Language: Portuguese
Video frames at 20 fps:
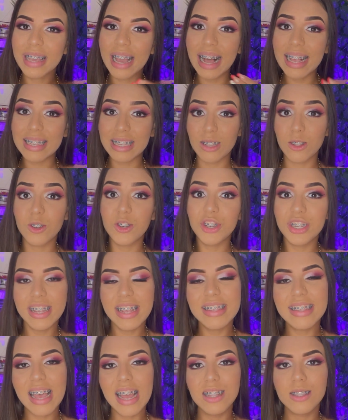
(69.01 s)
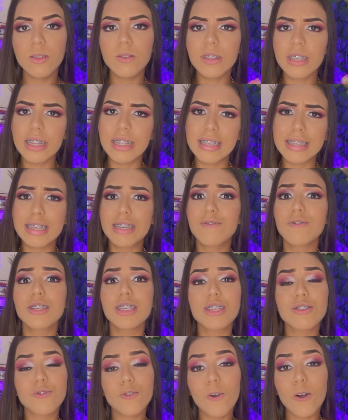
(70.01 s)
Casa dos 17, tenho certeza que
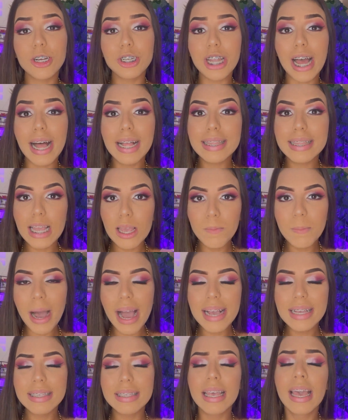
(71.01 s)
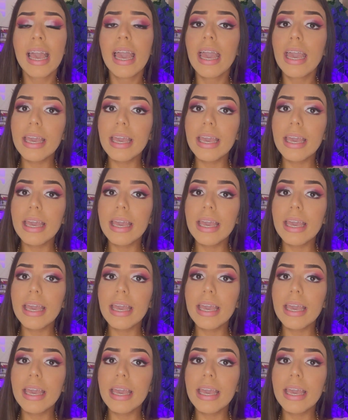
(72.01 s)
vocês vão gostar demais.